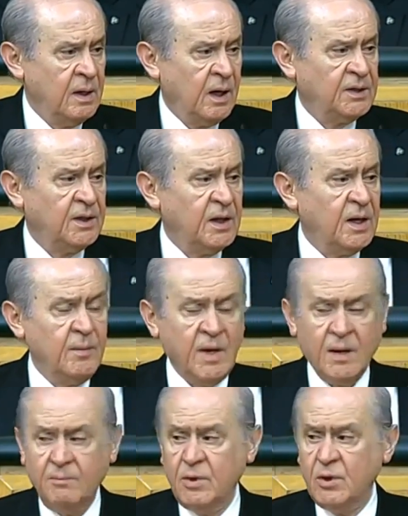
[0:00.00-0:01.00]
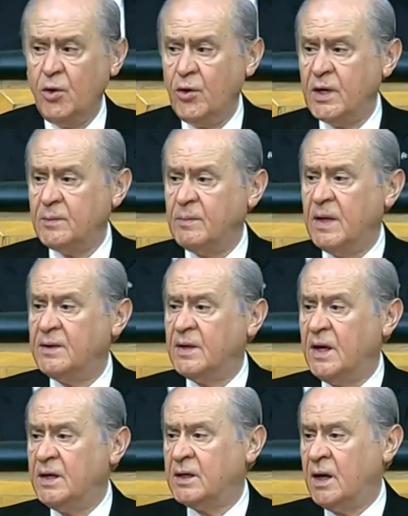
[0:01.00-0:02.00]
Atanamayan bir öğretmen
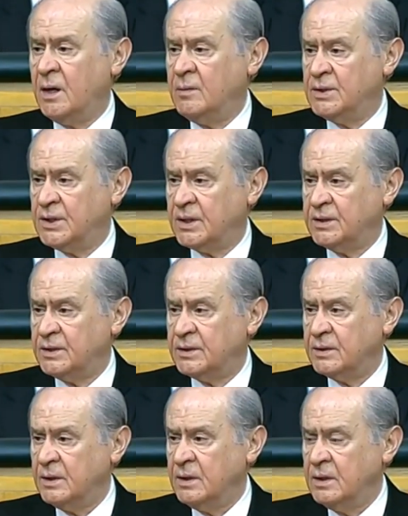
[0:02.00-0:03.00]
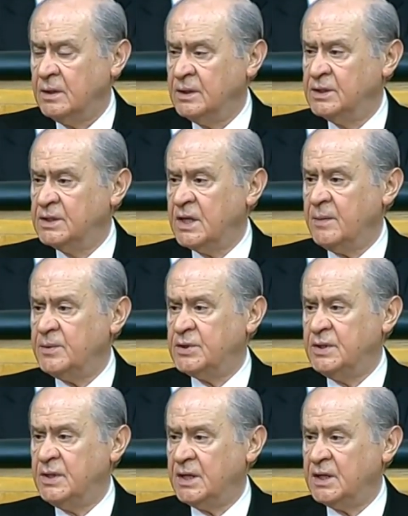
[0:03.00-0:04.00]
dahi kalmayacaktır ızdırap
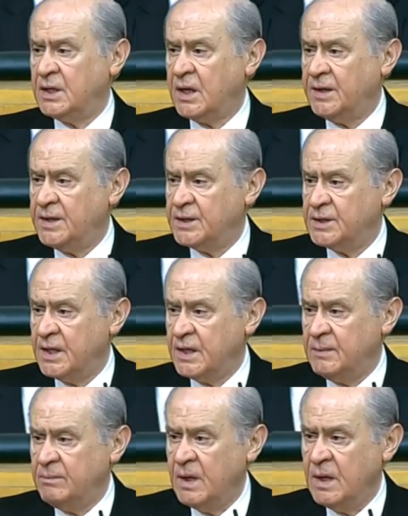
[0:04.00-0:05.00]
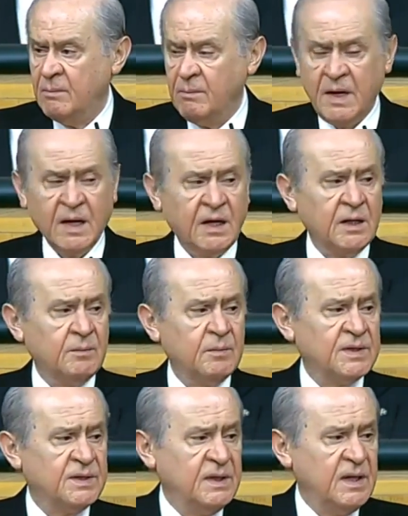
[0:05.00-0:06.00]
içindeki kardeşlerim merak
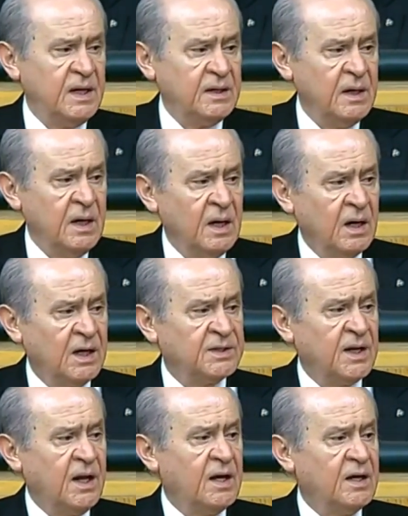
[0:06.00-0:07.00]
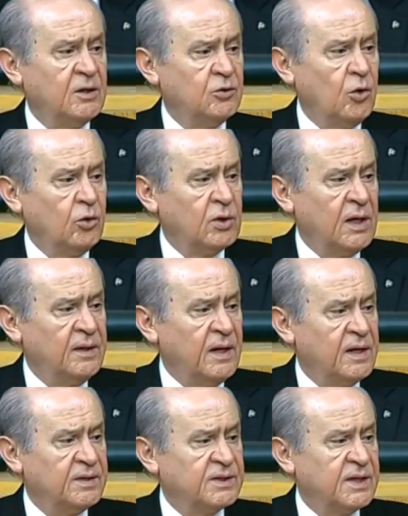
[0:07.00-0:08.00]
etmesinler. Kasalarını
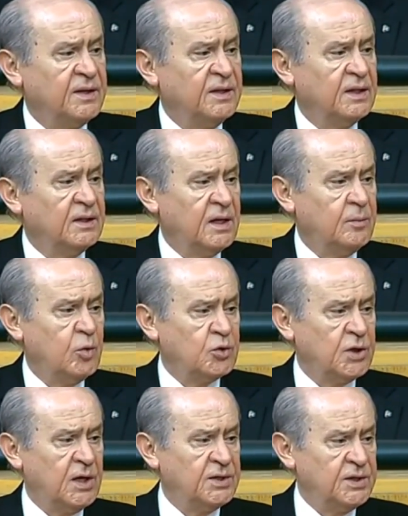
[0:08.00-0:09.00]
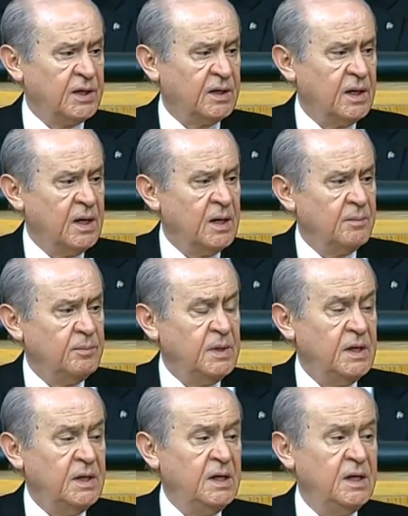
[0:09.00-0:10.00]
dolduranların sandıkları boşalacak.
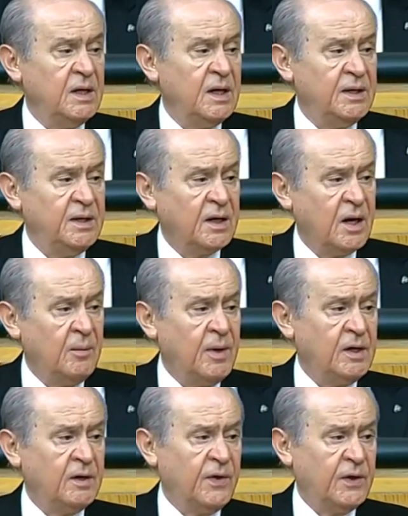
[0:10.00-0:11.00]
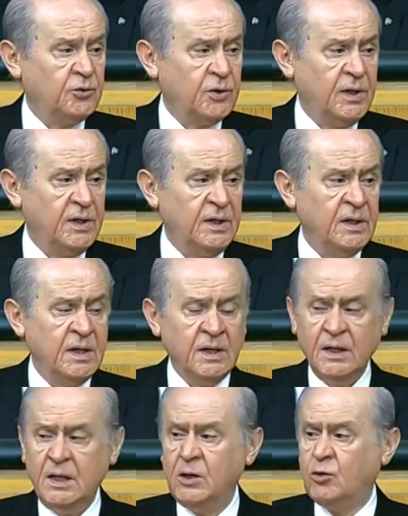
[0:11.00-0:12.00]
Milli irade kabarık faturayı
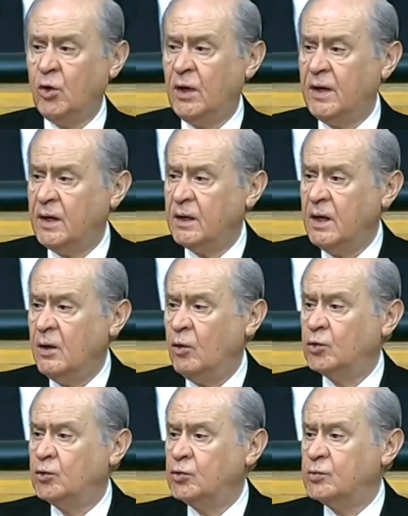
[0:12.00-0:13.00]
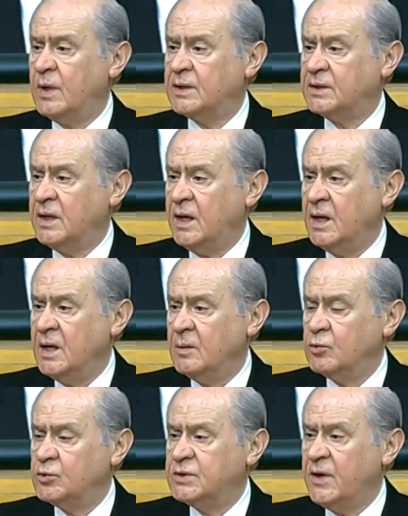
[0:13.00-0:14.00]
ilk olarak 30 Mart'ta
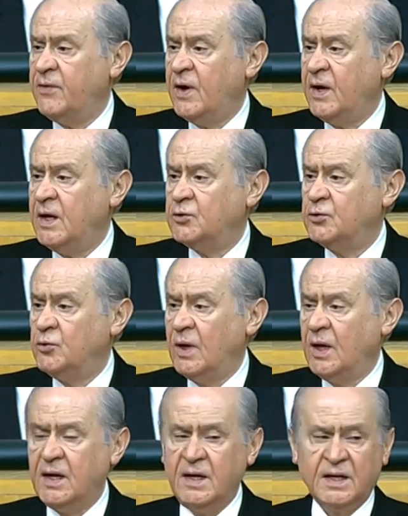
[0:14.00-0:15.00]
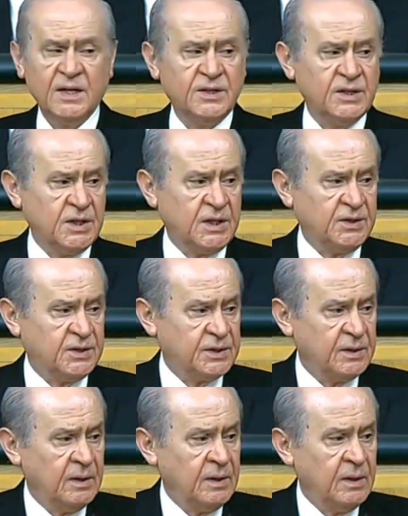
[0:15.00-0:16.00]
bu sefalet yuvalarına kesecektir.